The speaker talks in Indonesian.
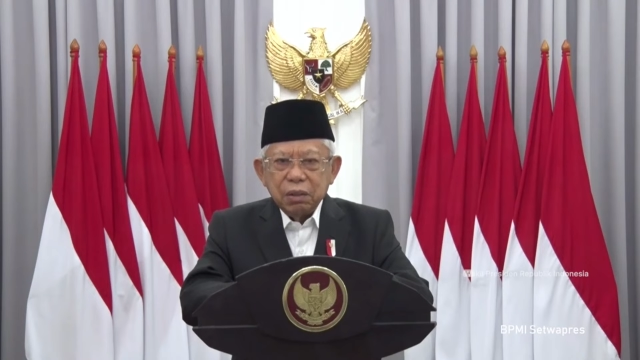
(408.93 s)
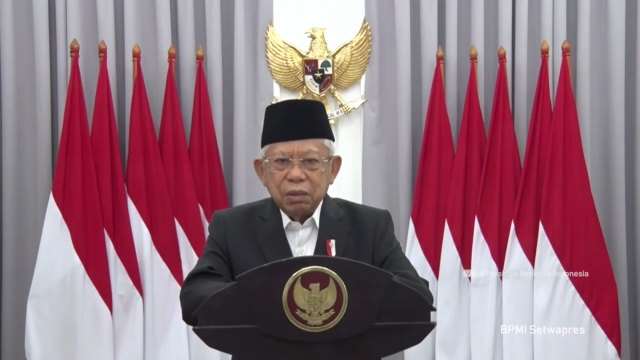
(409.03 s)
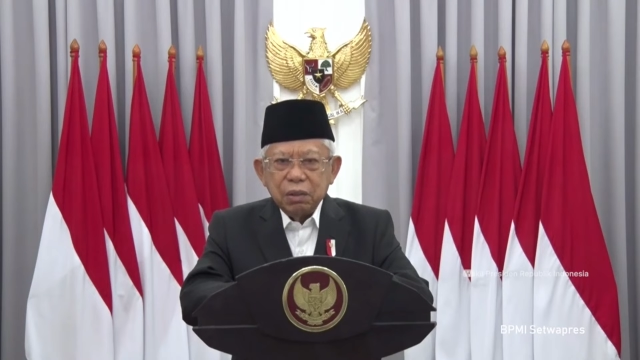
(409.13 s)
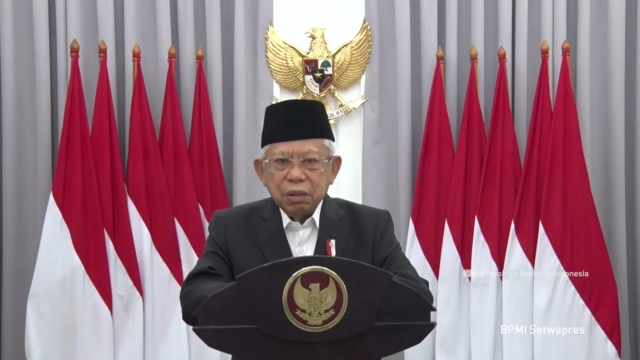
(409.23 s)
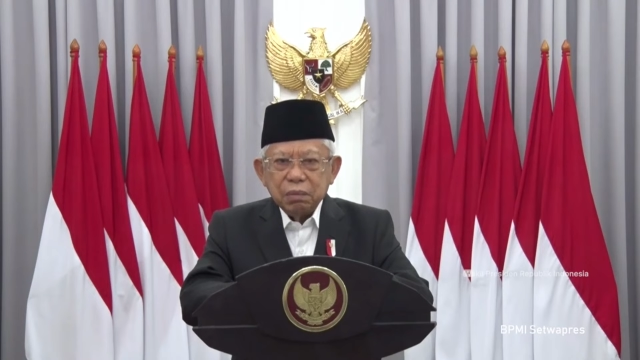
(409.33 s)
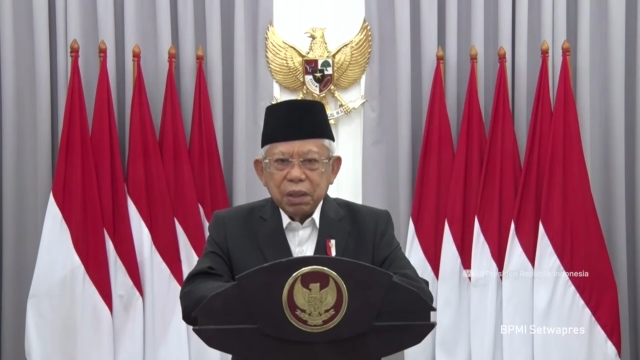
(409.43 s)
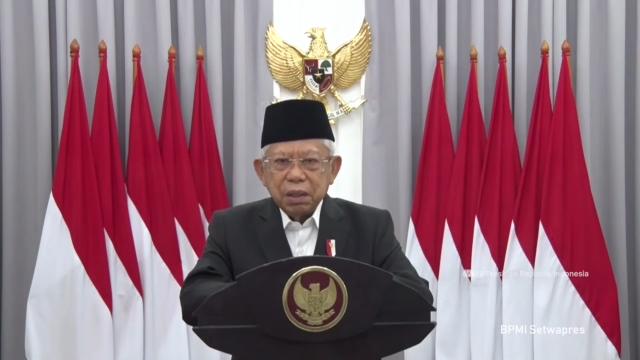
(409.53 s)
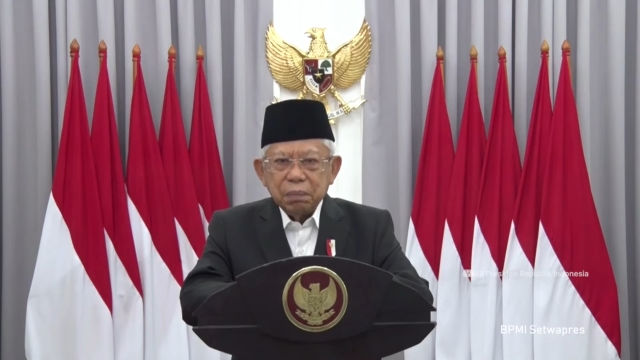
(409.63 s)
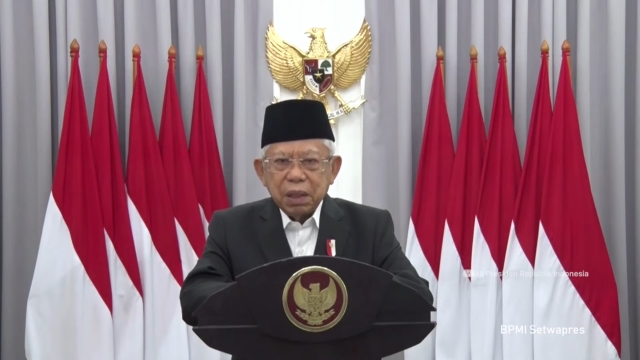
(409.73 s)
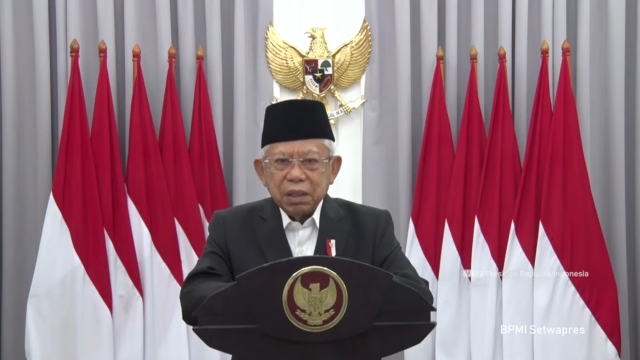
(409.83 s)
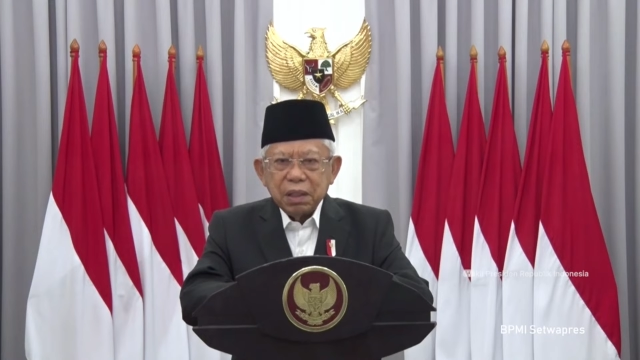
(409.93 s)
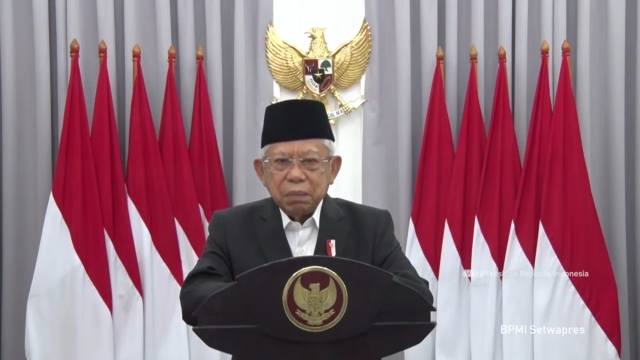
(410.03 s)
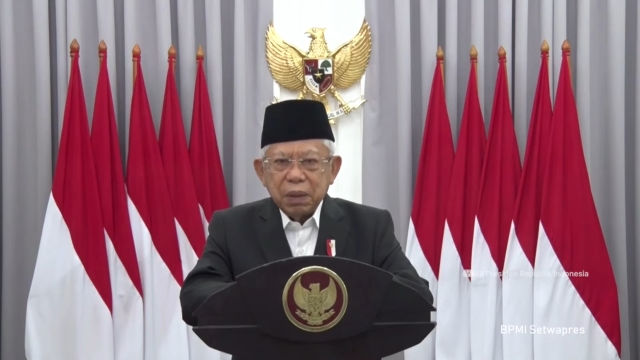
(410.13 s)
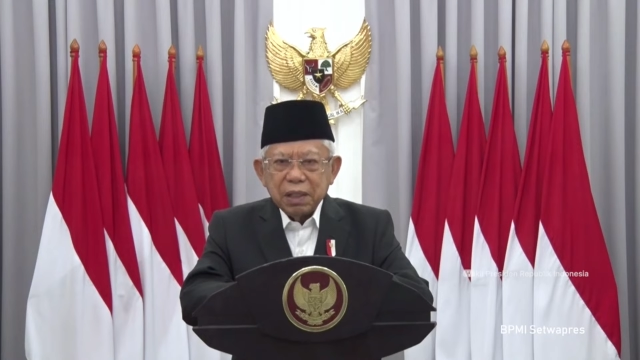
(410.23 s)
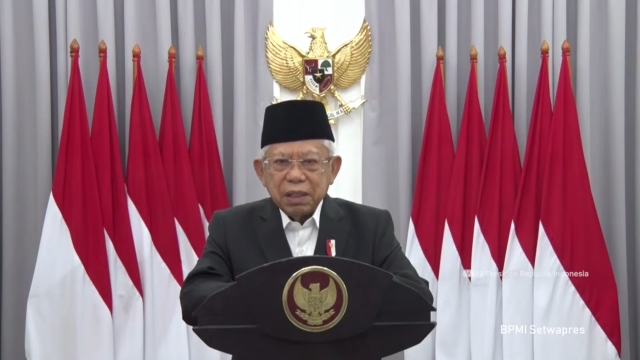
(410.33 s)
untuk
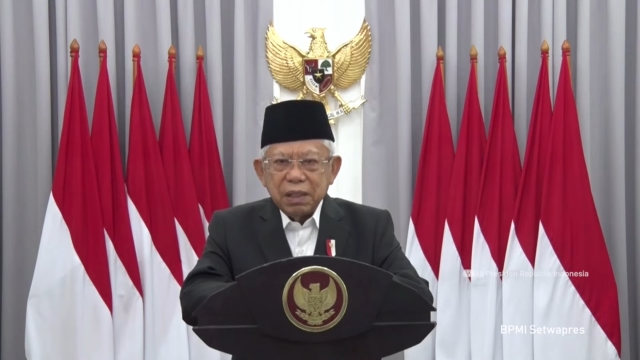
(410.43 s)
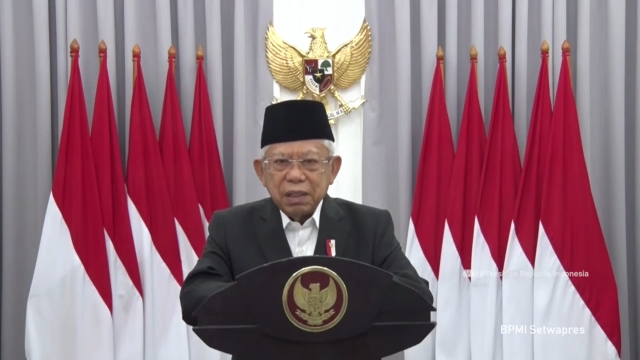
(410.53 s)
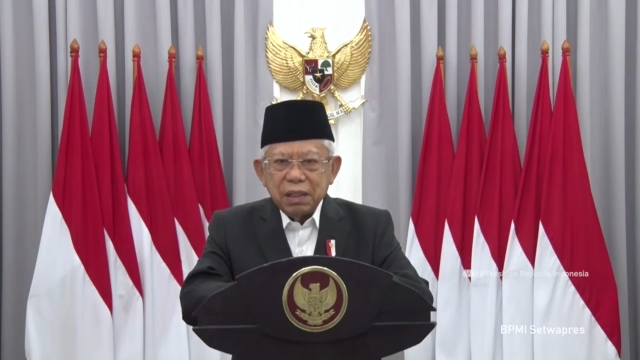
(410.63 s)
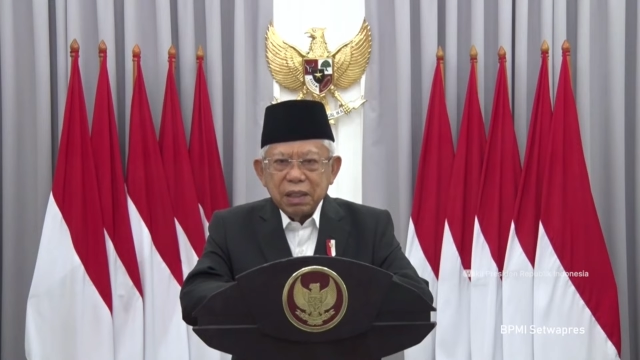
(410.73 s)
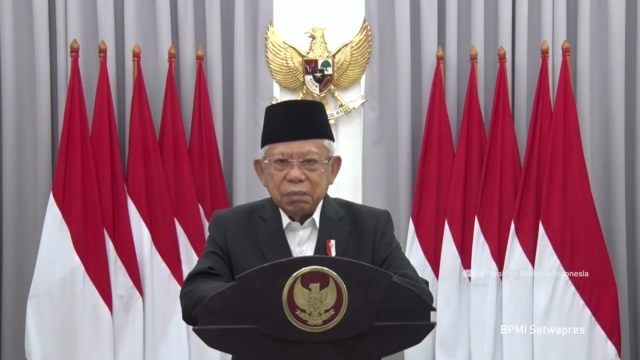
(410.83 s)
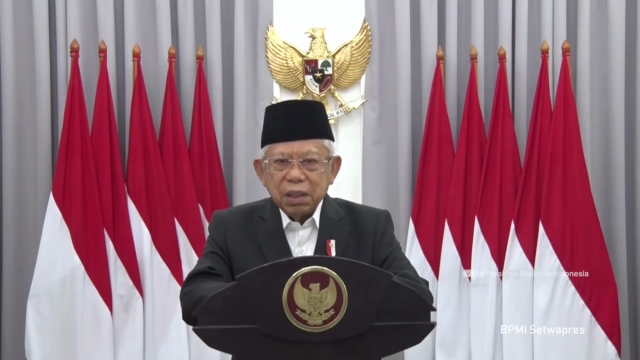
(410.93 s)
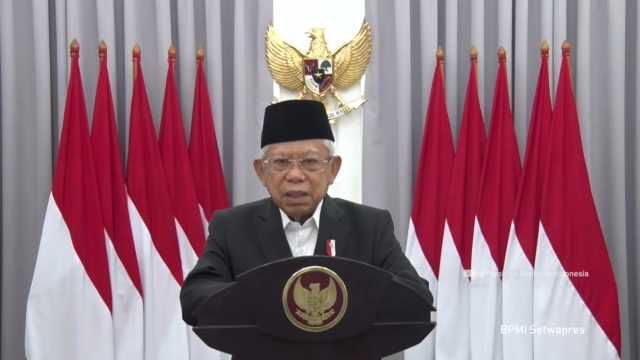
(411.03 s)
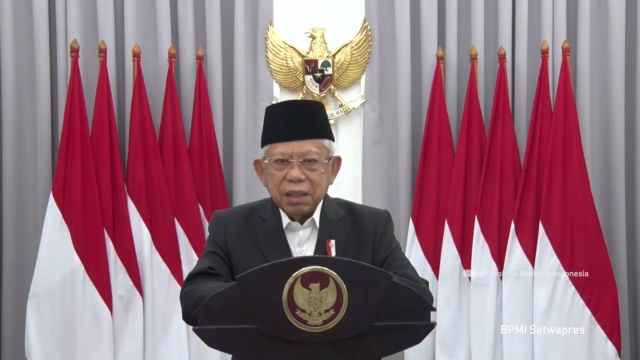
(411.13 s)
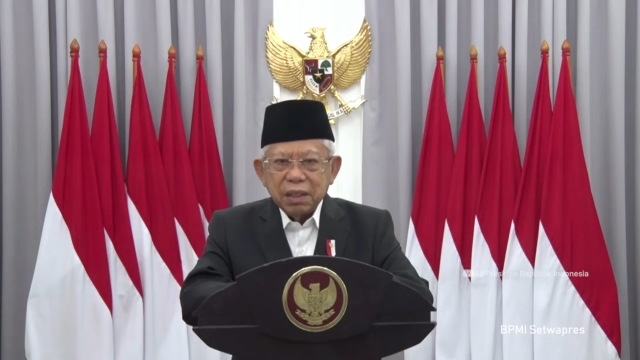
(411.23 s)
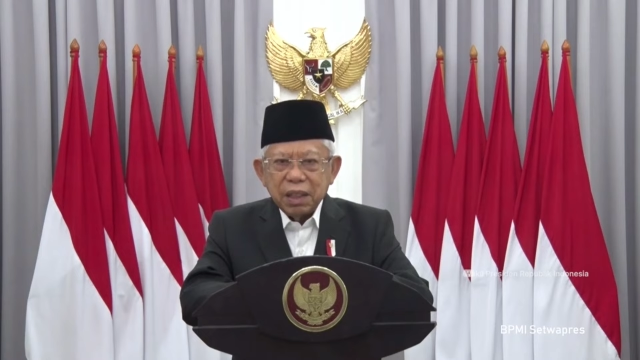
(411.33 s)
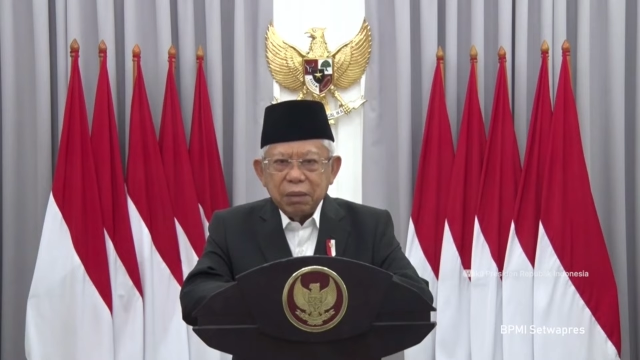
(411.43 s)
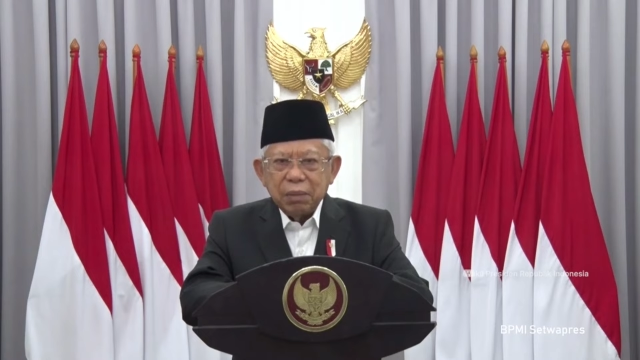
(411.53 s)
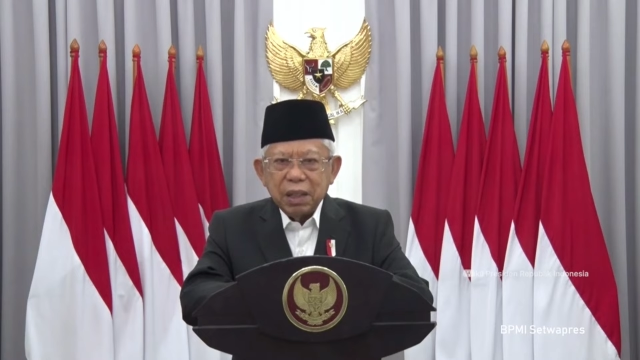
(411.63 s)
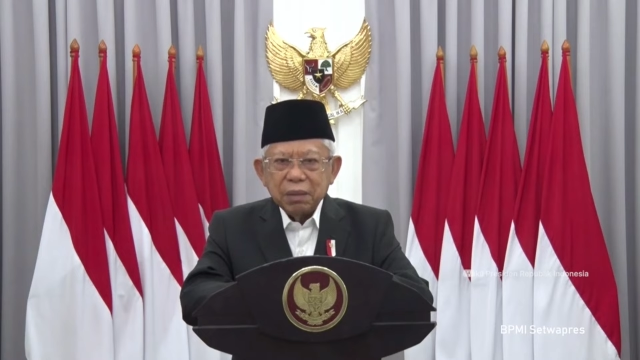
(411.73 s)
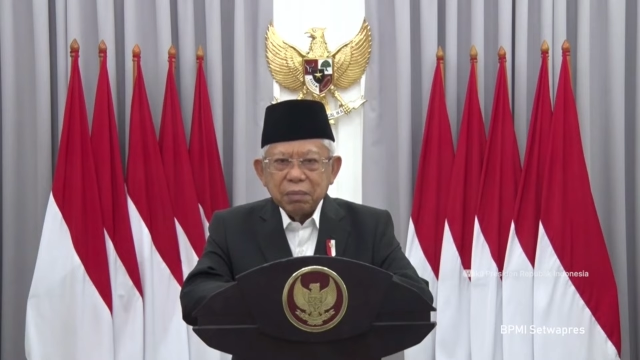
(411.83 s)
berpartisipasi dan bekerja
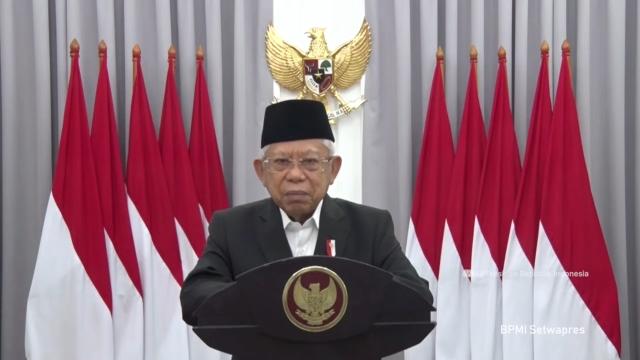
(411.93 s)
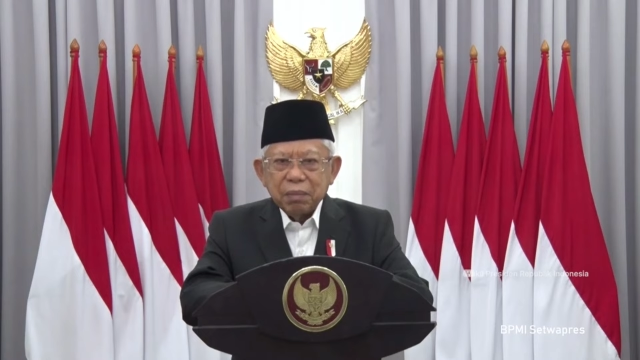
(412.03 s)
sama